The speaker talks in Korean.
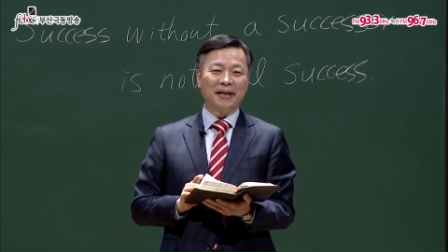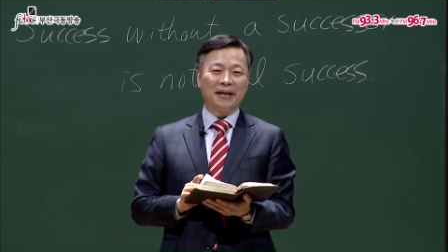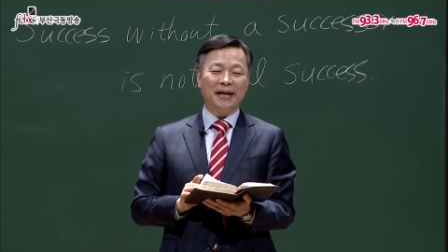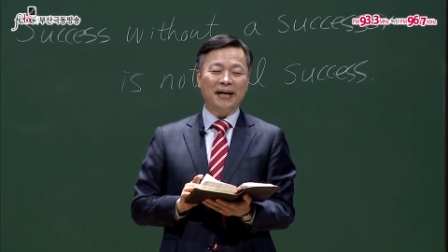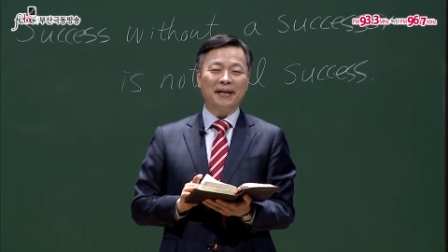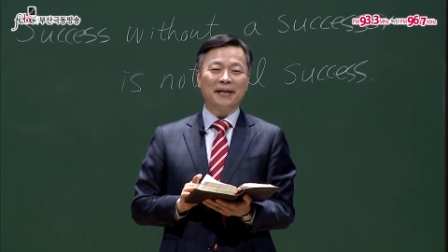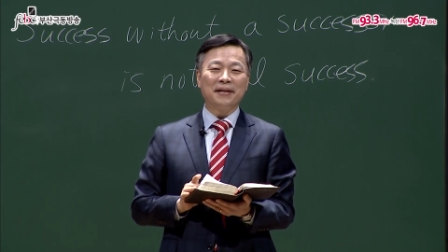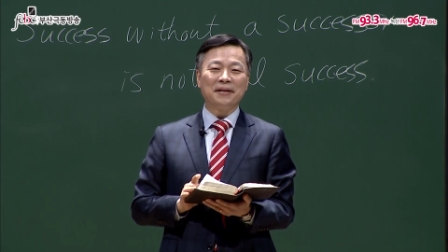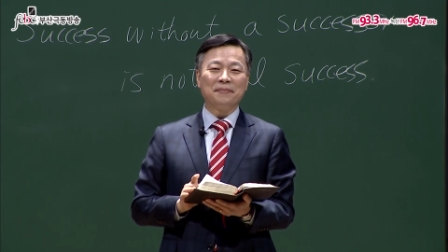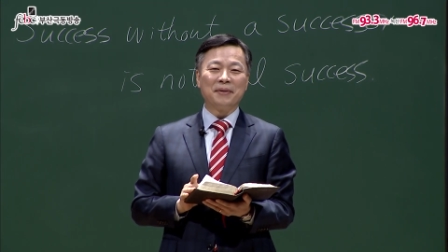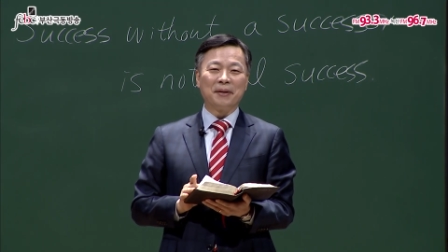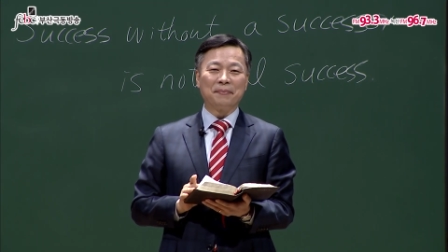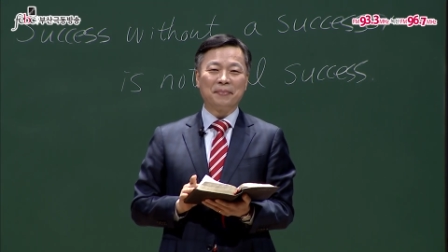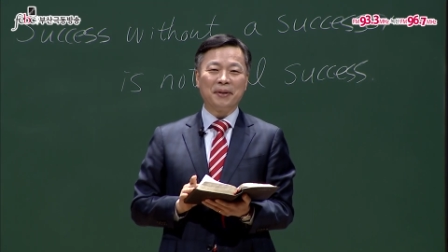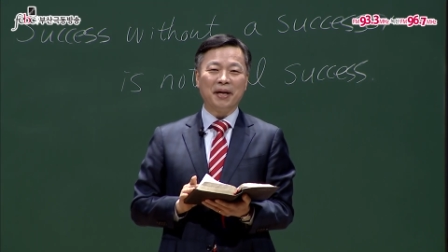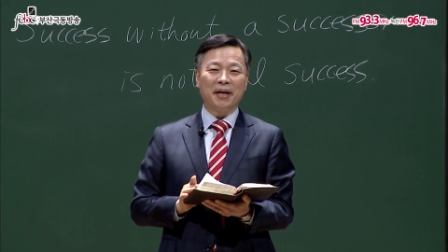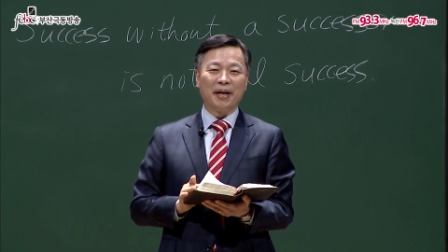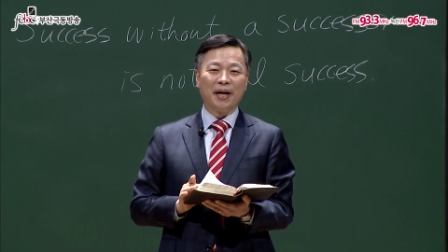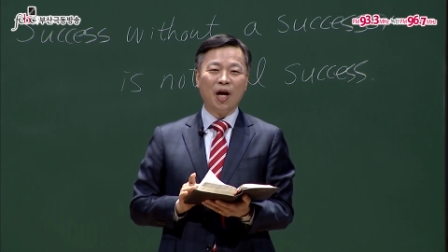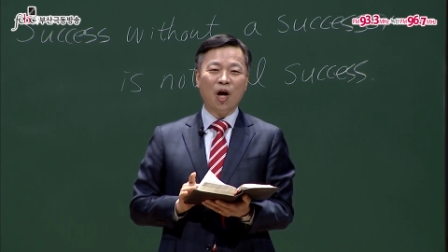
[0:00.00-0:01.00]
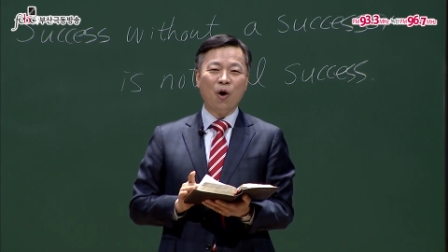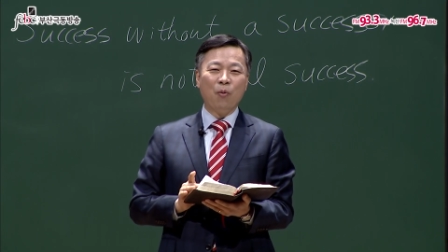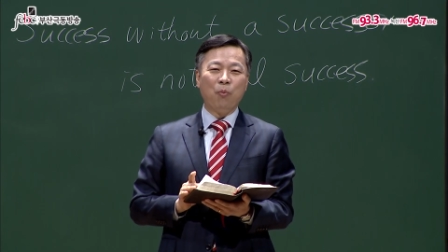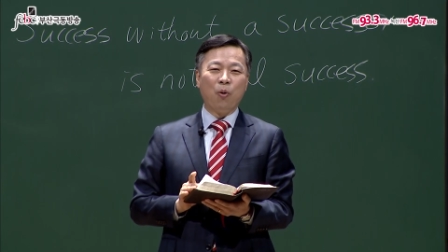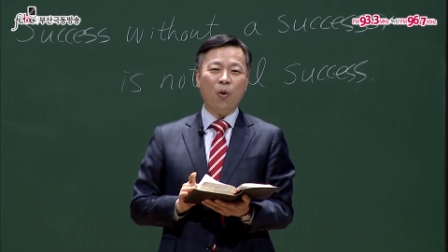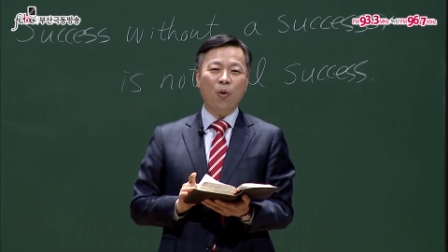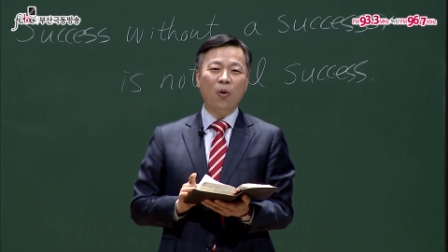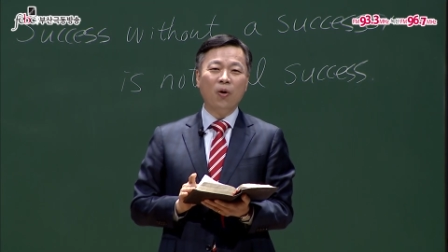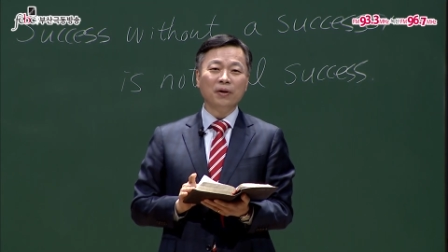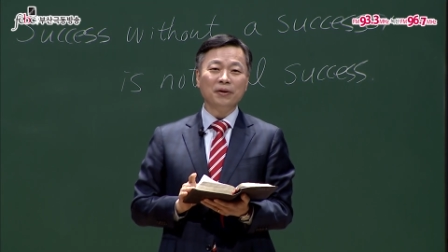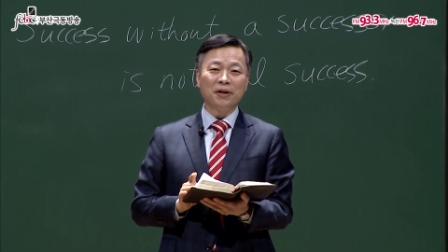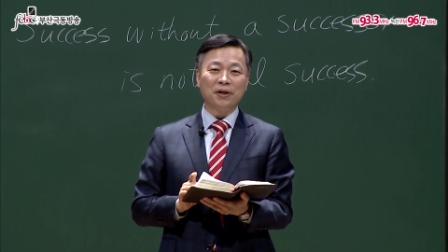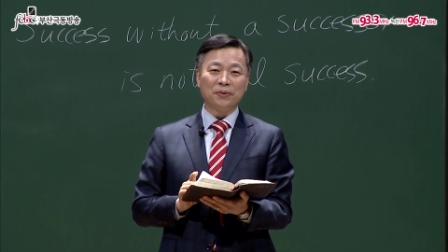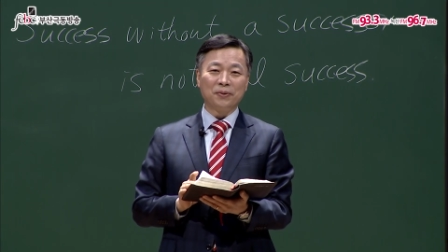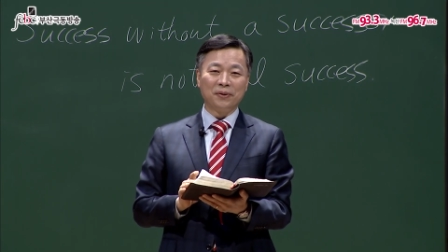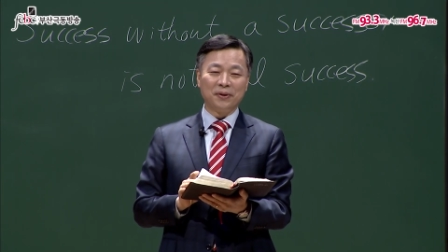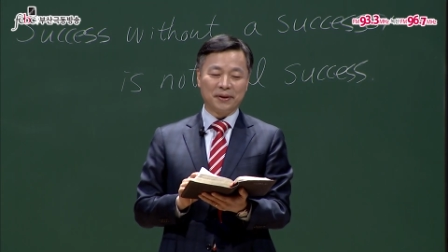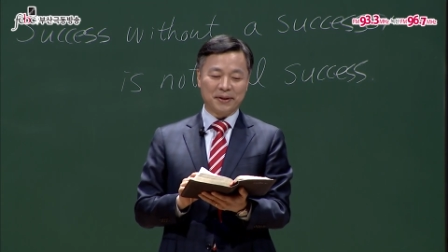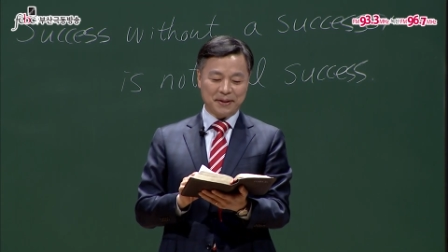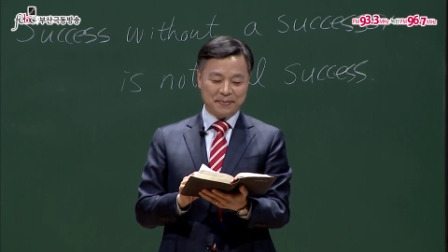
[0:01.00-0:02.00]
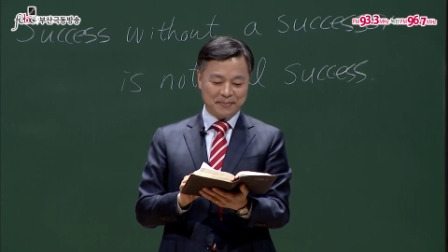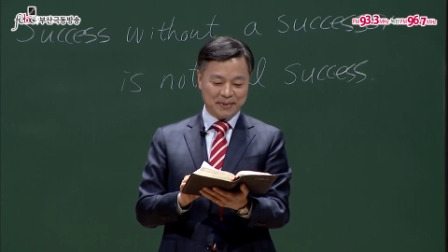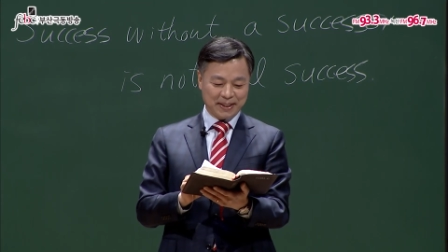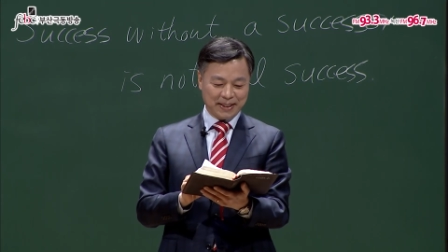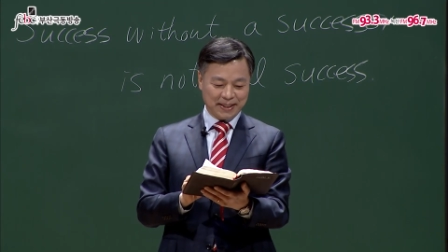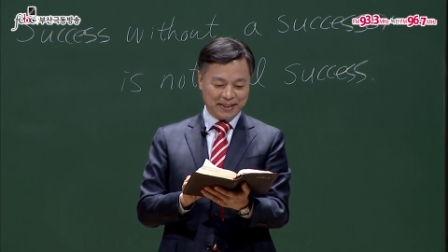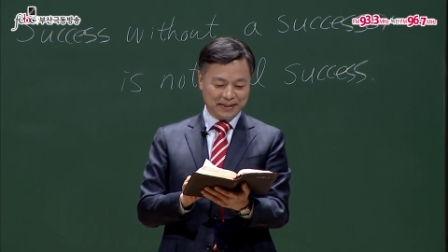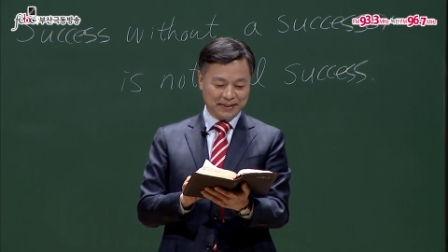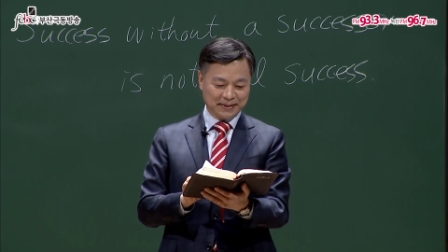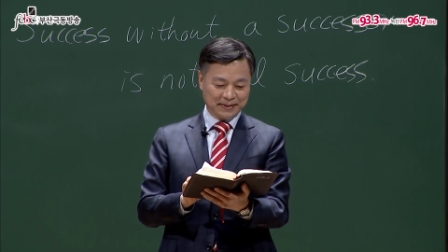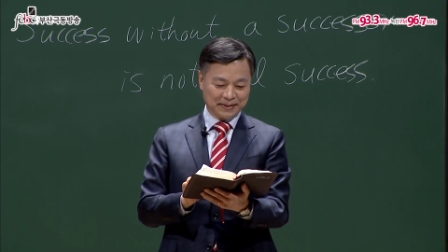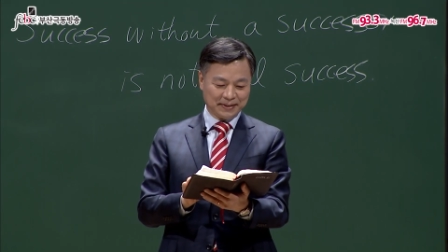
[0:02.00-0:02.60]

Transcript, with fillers: 하나님 앞에 봉헌 기도를 드립니다.